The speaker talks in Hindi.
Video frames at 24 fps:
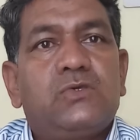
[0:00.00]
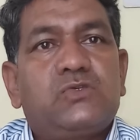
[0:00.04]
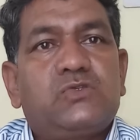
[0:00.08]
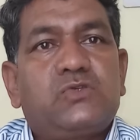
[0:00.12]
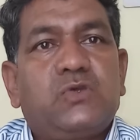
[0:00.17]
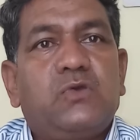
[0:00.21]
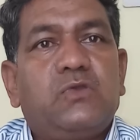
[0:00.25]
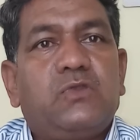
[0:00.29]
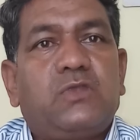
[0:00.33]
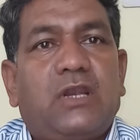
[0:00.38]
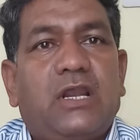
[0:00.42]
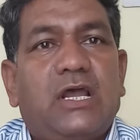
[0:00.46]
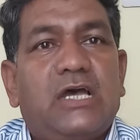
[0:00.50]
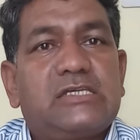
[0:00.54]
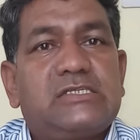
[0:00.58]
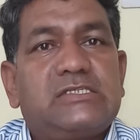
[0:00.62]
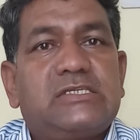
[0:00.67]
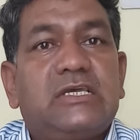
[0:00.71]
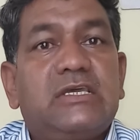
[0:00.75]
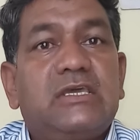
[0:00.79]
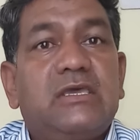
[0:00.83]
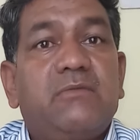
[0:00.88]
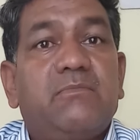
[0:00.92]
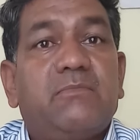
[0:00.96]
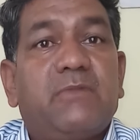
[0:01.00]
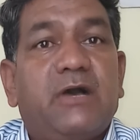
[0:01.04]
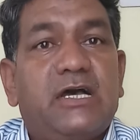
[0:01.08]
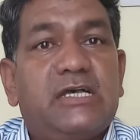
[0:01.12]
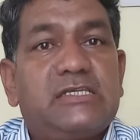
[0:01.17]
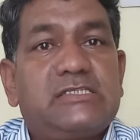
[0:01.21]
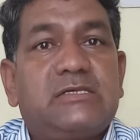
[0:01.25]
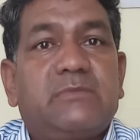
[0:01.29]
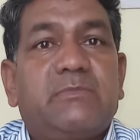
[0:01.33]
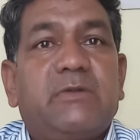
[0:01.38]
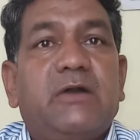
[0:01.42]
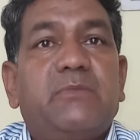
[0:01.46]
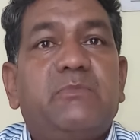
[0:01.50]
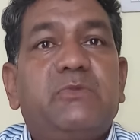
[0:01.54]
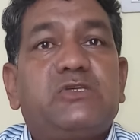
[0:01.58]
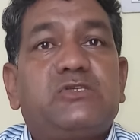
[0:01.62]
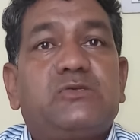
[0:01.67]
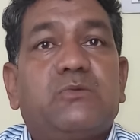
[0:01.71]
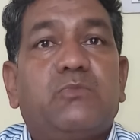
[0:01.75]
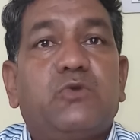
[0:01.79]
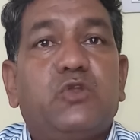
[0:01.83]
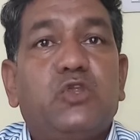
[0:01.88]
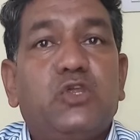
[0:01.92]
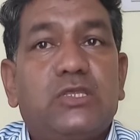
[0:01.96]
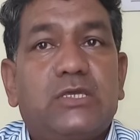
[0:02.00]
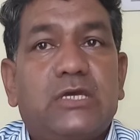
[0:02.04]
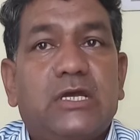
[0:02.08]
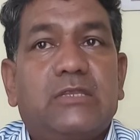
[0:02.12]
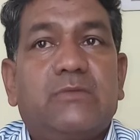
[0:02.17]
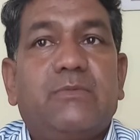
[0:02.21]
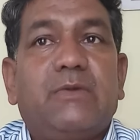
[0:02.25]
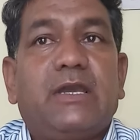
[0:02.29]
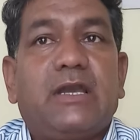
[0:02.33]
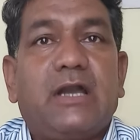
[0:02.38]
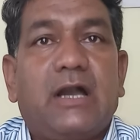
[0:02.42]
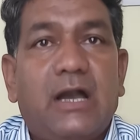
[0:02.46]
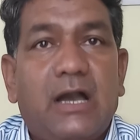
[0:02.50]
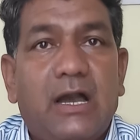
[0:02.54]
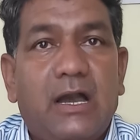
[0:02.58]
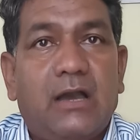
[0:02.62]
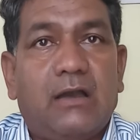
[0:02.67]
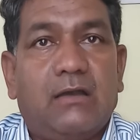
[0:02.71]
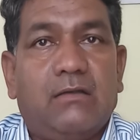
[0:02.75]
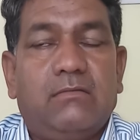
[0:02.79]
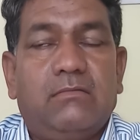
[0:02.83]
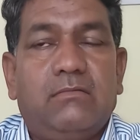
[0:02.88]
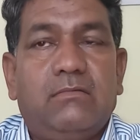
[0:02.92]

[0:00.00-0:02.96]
संयुक्त राष्ट्र संघ की महासभा में संबोधित करते हुए कहा